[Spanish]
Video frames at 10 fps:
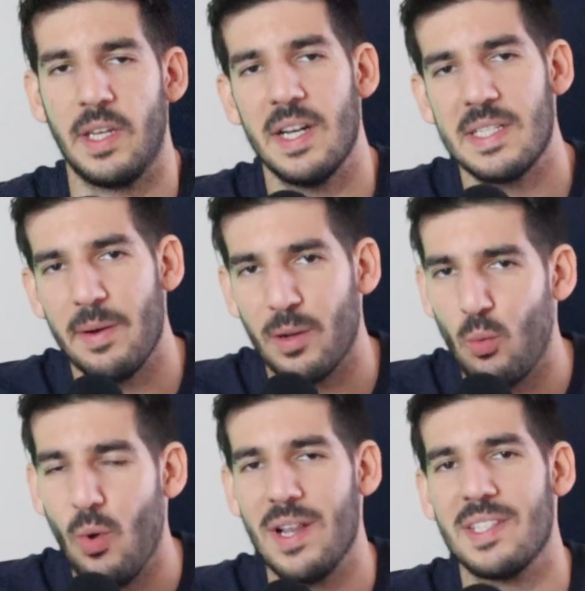¿Quieres saber
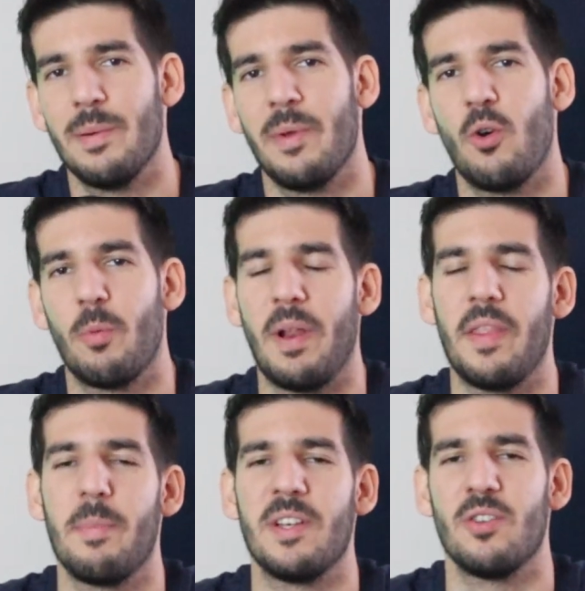cuál es el mejor
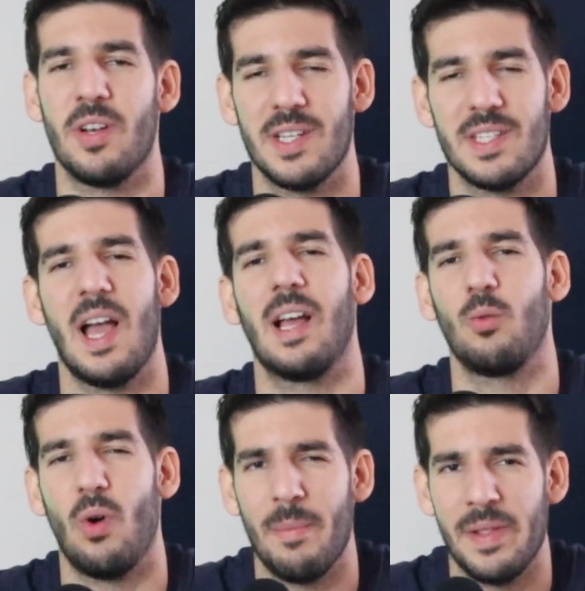plan de pensiones
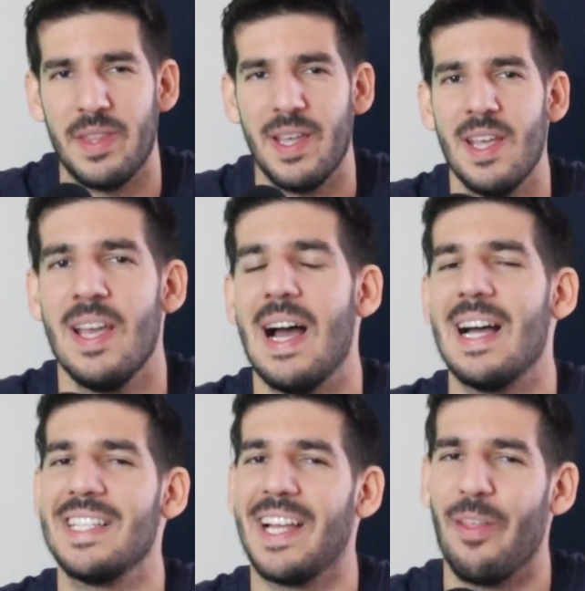actualmente?
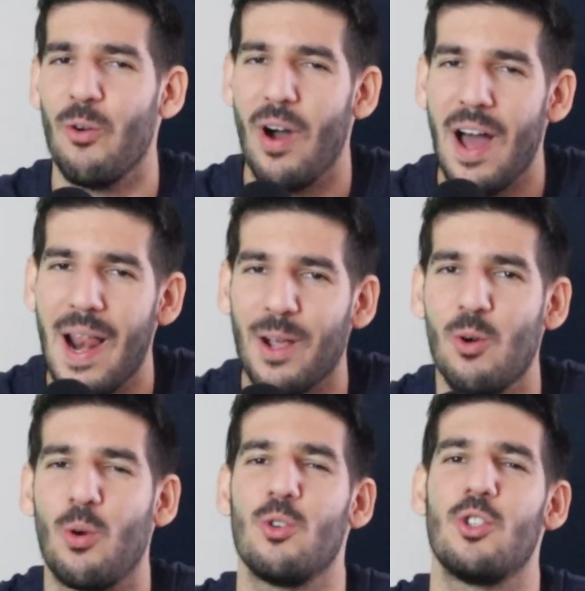¿Has llegado a la
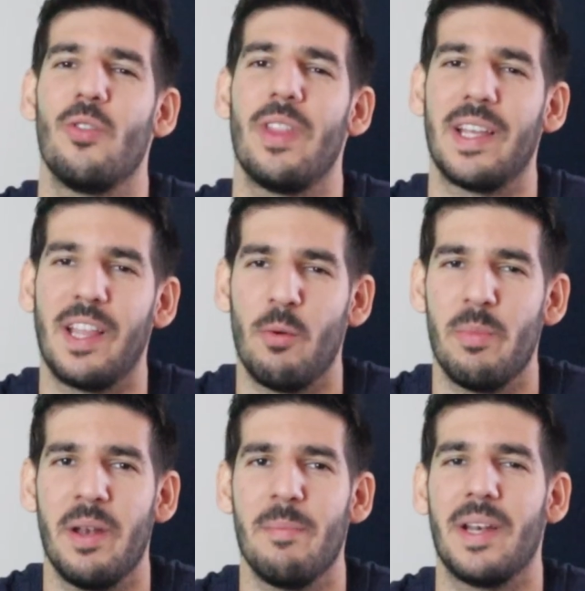conclusión de que te
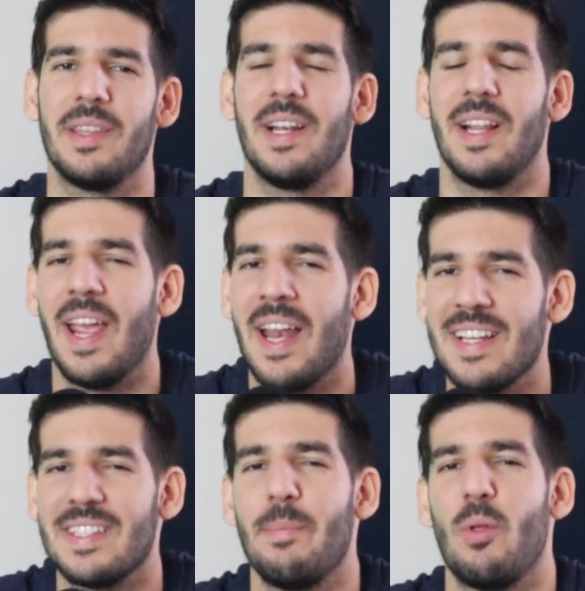conviene invertir en
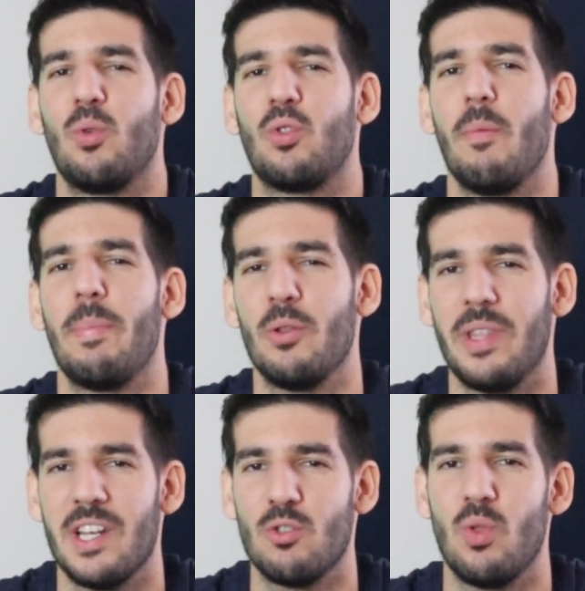este producto pero
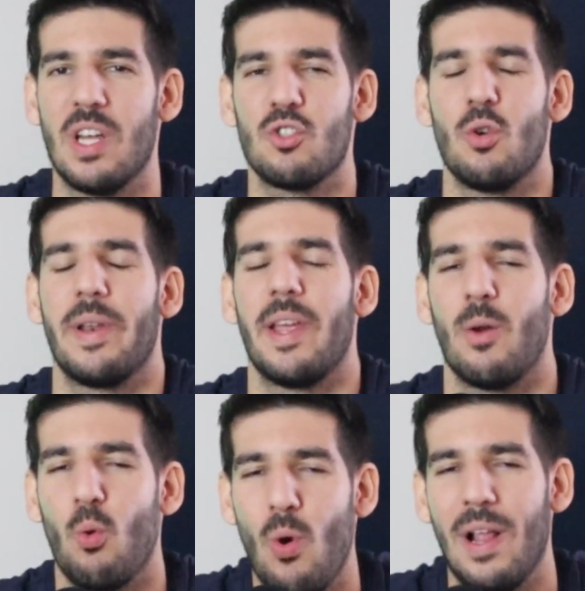tienes dudas
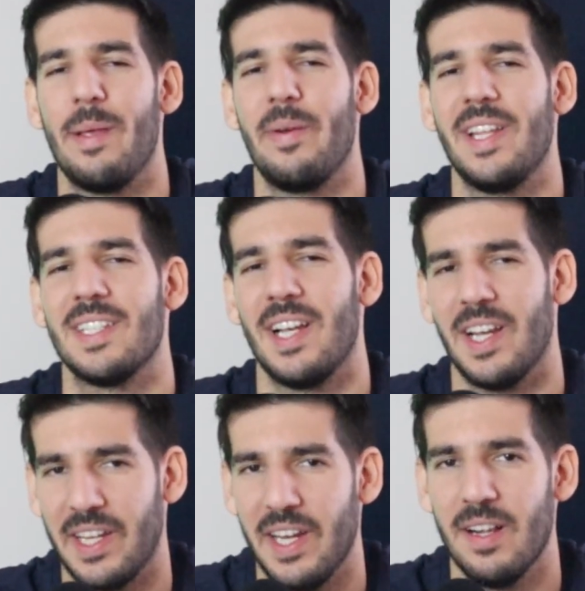sobre cuál deberías
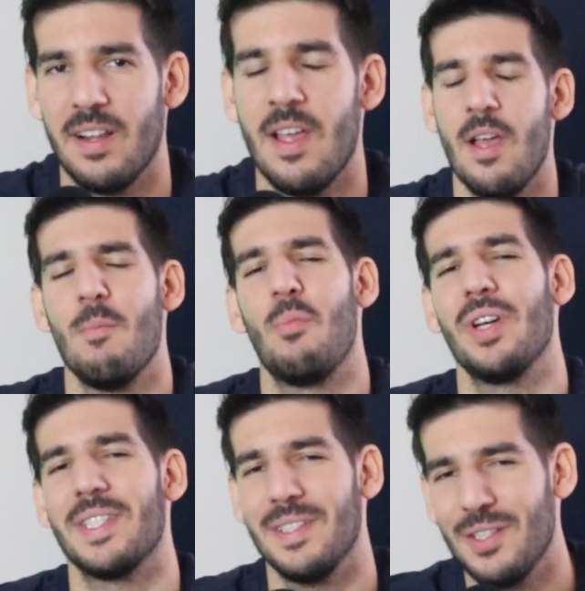elegir?
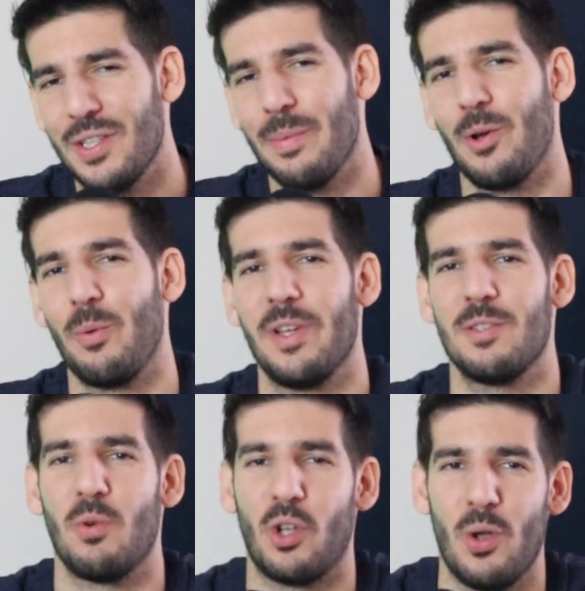Pues no te
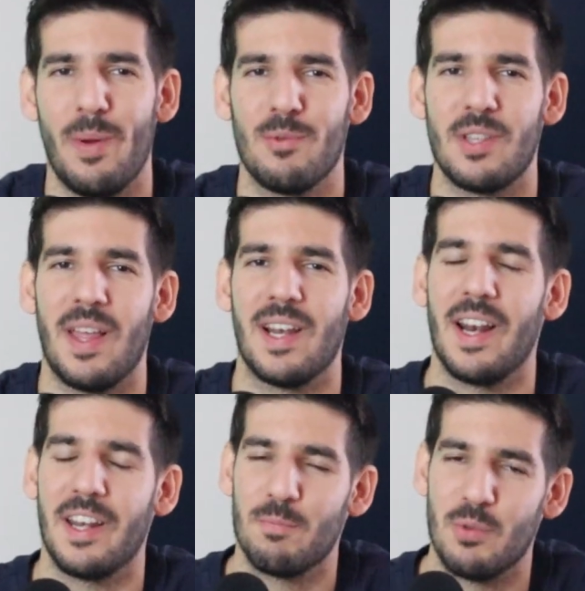preocupes porque hoy vamos a dar
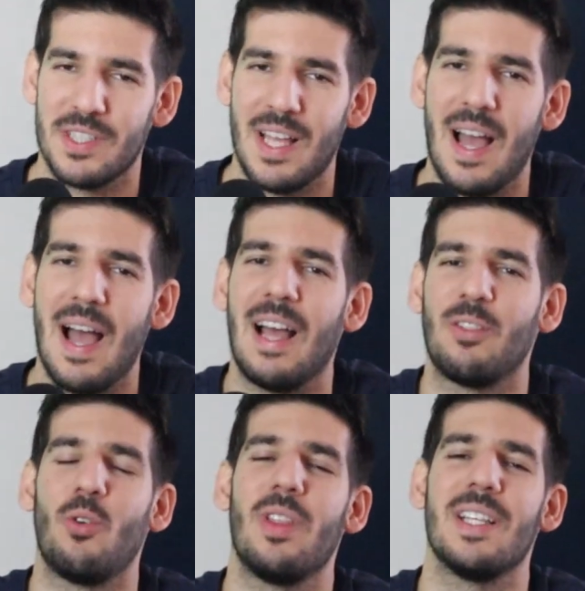la respuesta
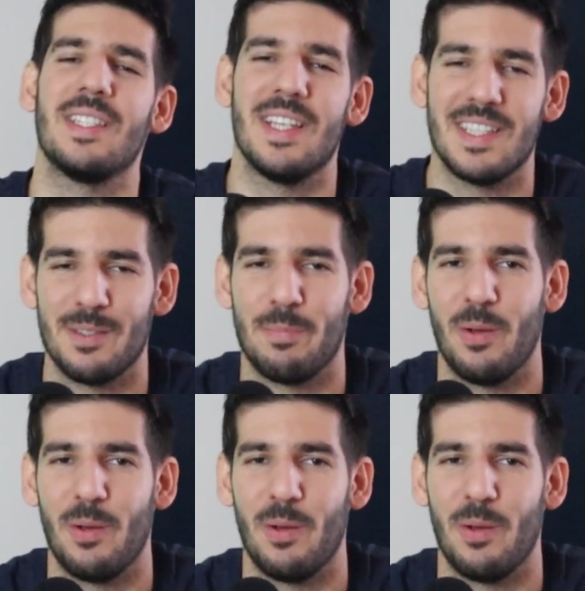a todas esas